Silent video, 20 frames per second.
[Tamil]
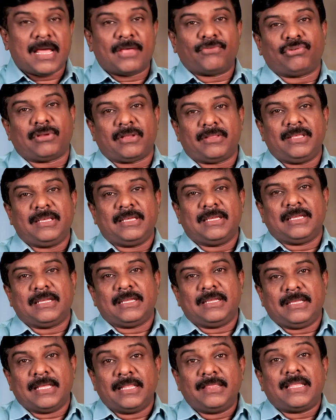நான் சொல்கிறது
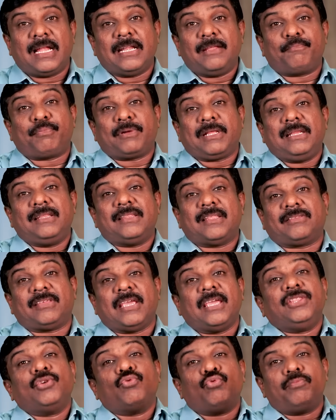எந்த அடிப்படையில் இந்த
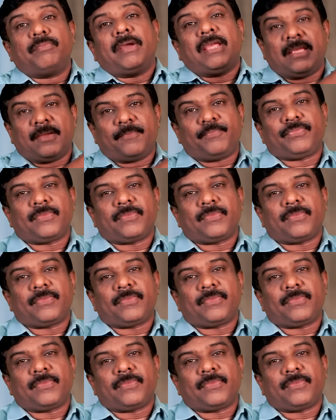செய்தி உண்மை